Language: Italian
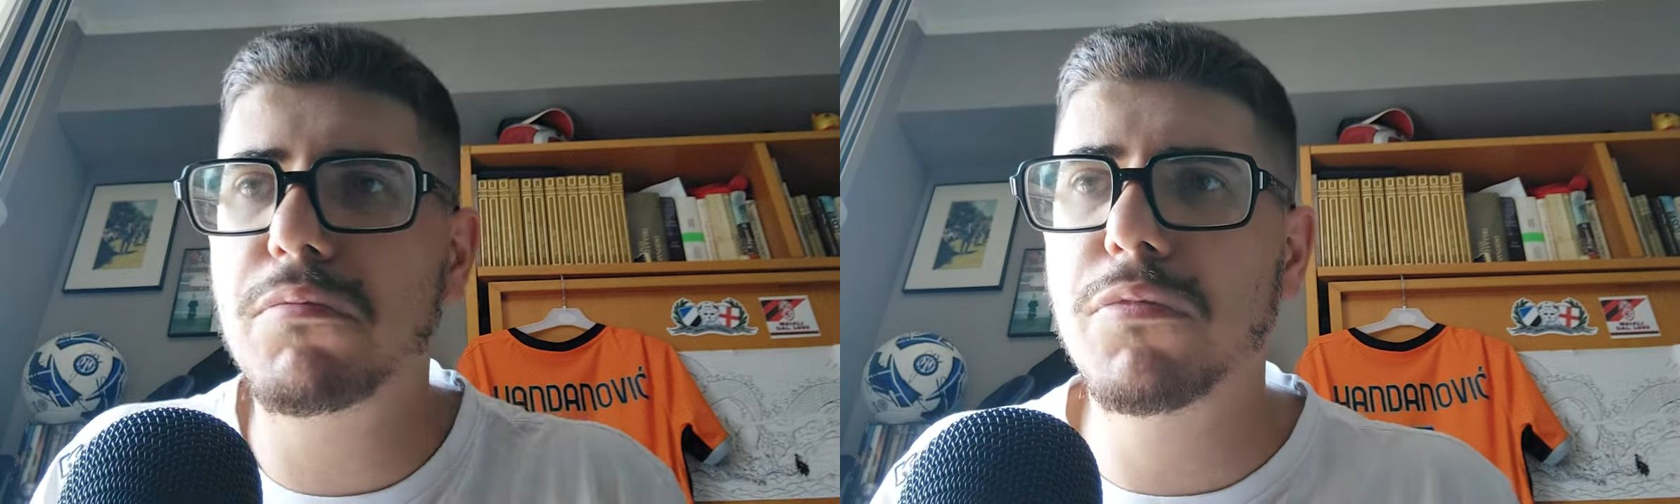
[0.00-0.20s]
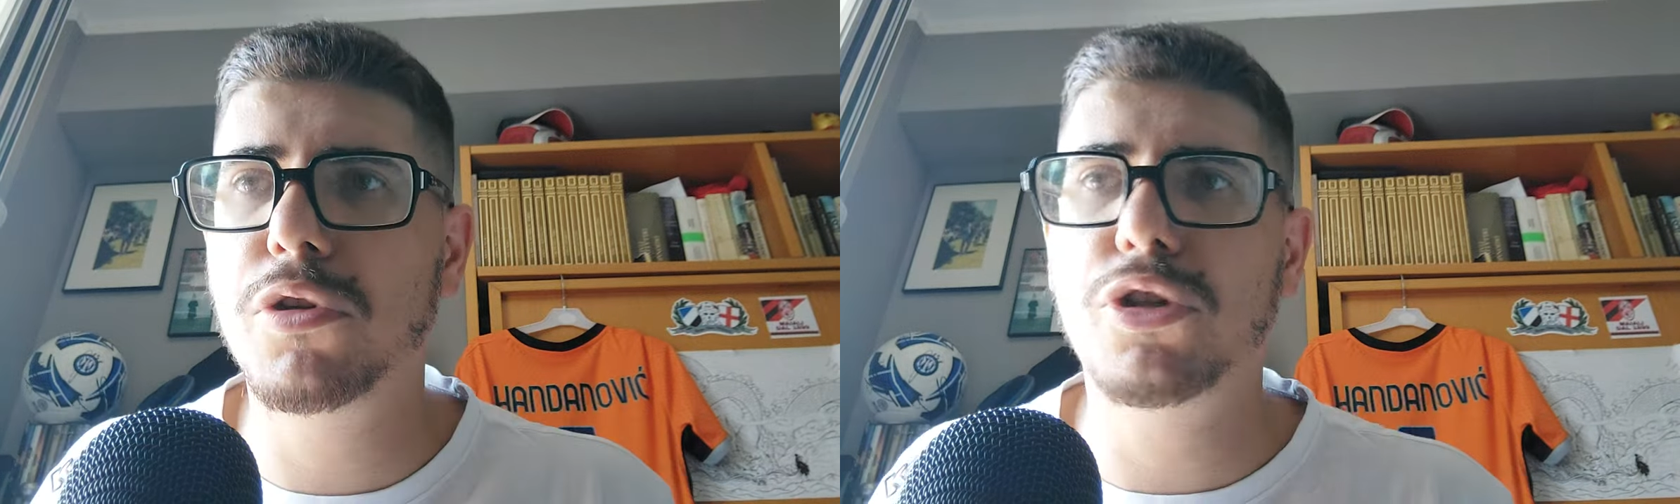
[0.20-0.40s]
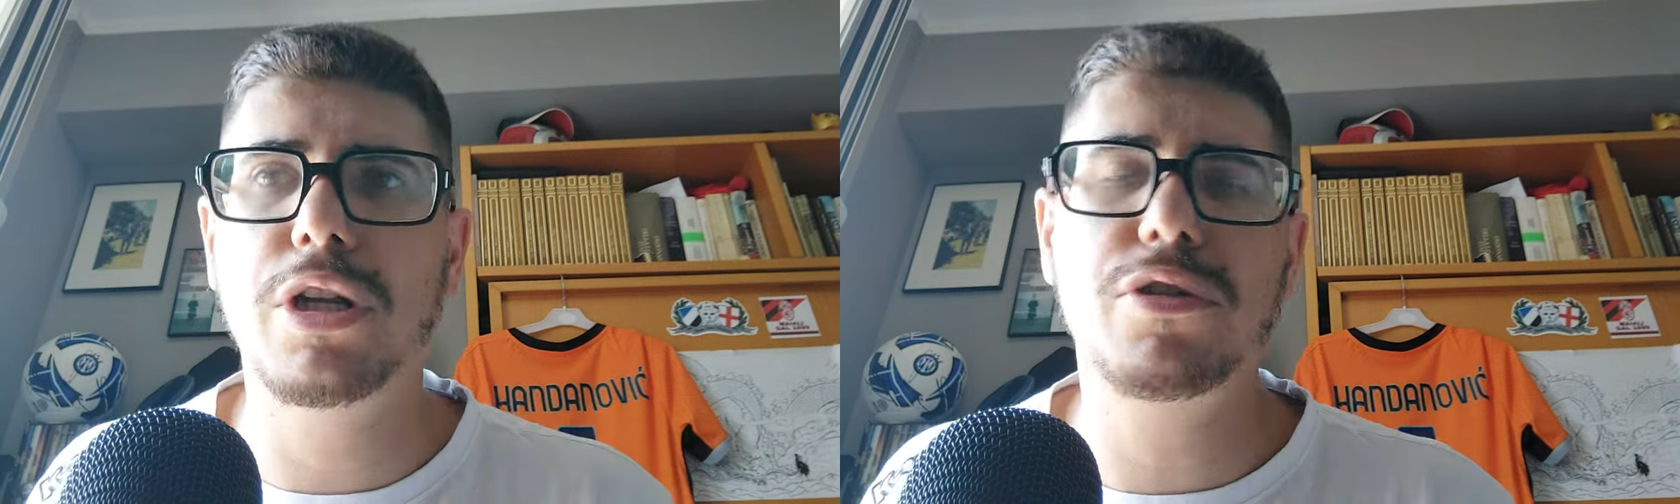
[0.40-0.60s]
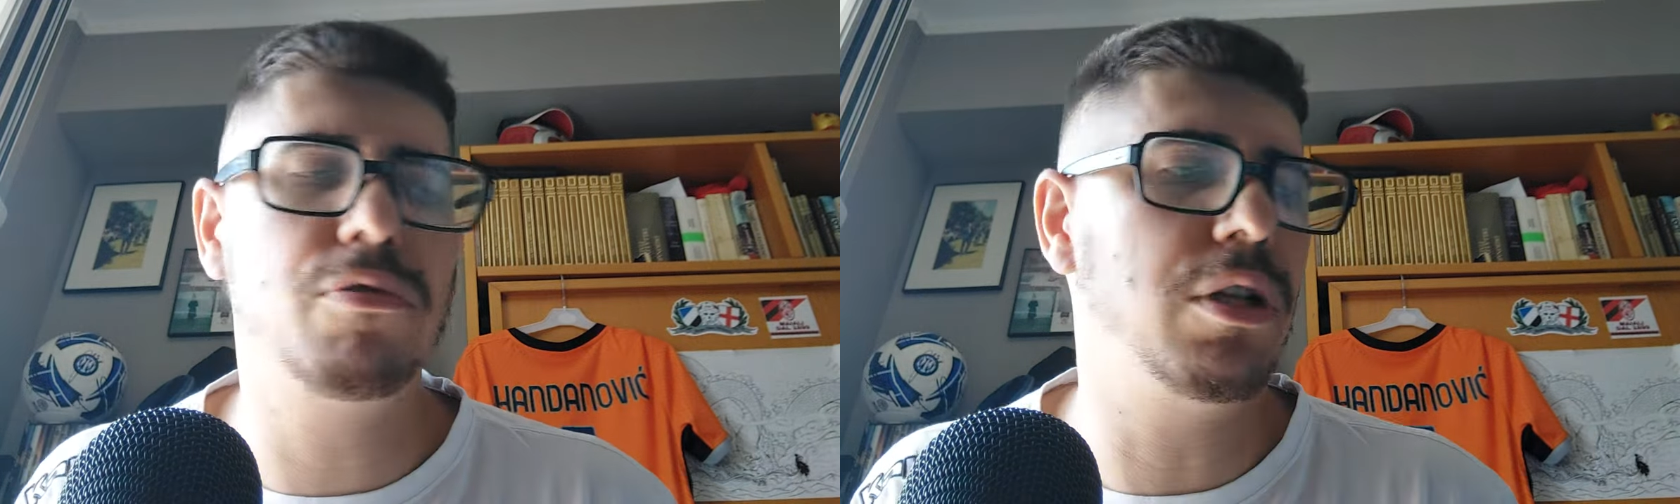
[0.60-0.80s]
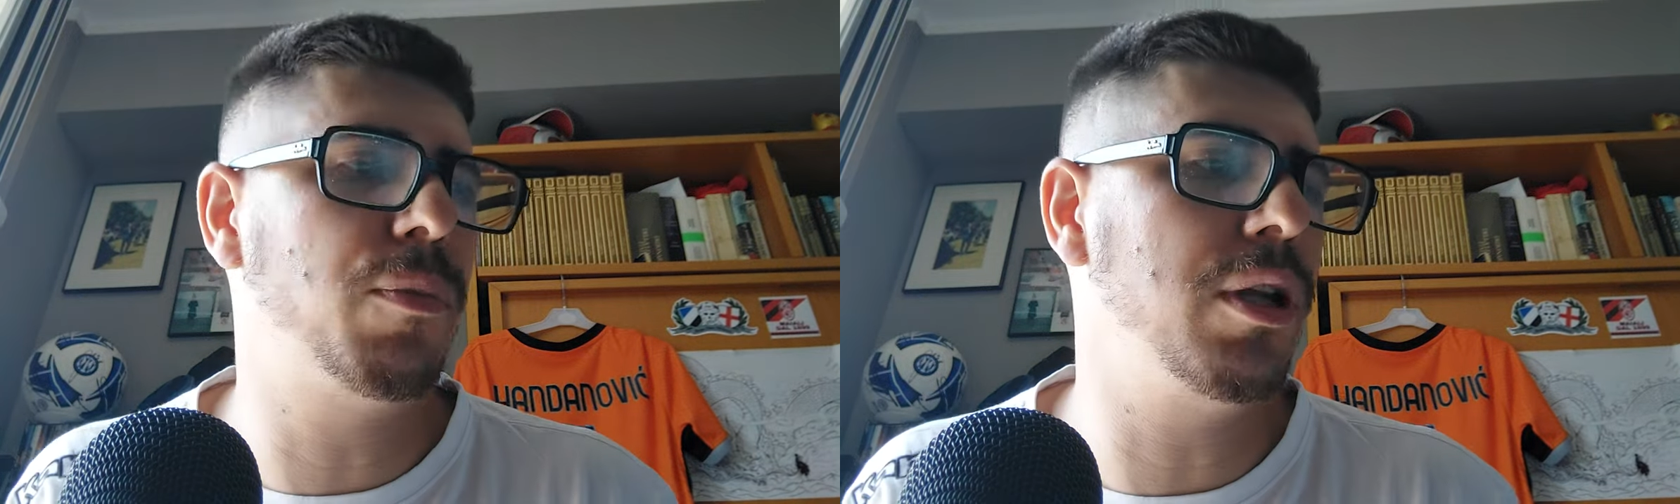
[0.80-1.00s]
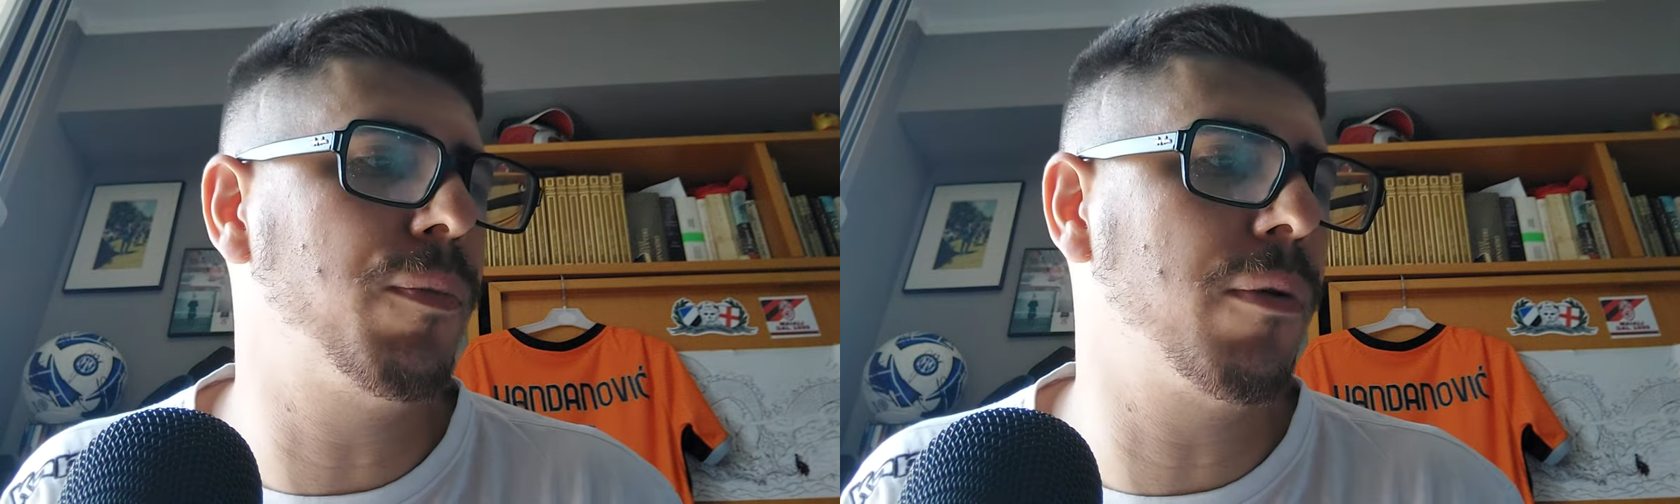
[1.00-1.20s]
Non c'è nessun tipo di